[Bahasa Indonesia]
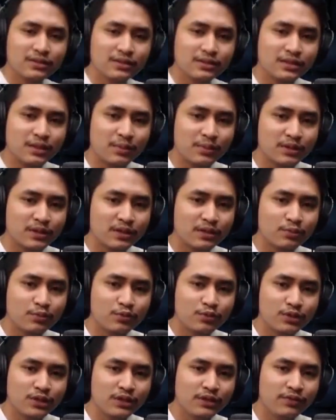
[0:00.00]
Sampai
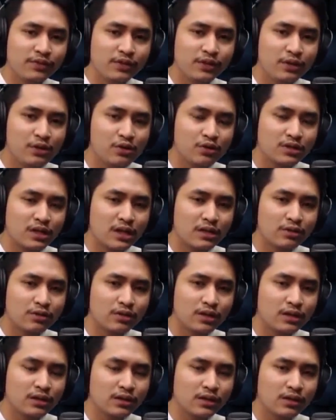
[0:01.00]
ketemu di video
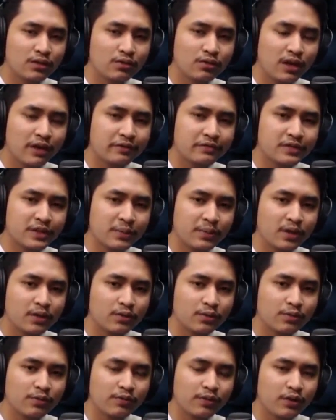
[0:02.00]
selanjutnya Entah itu di live streaming
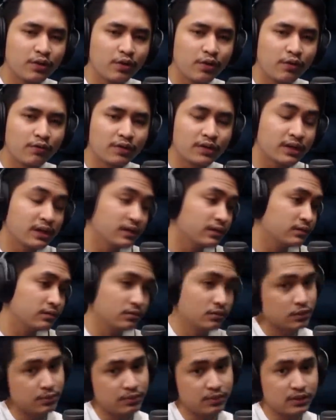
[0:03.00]
ataupun video offline yang
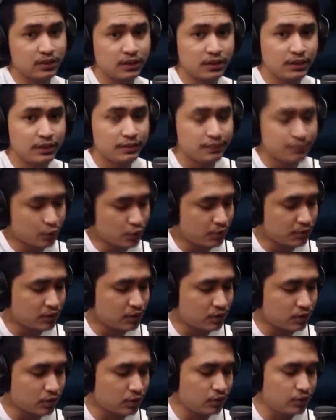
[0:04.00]
seperti ini Gue bisa
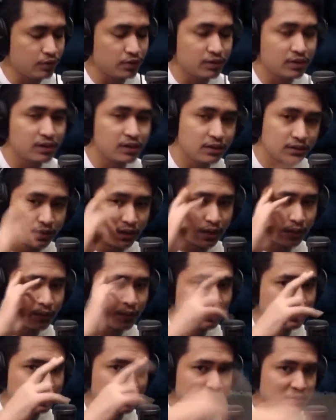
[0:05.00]
undur diri Salam
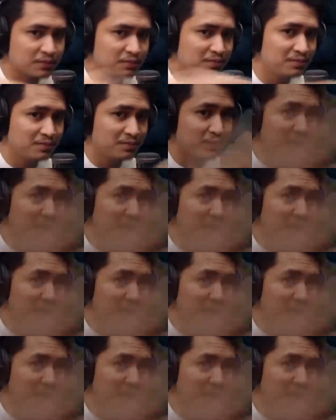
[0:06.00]
amatir Bye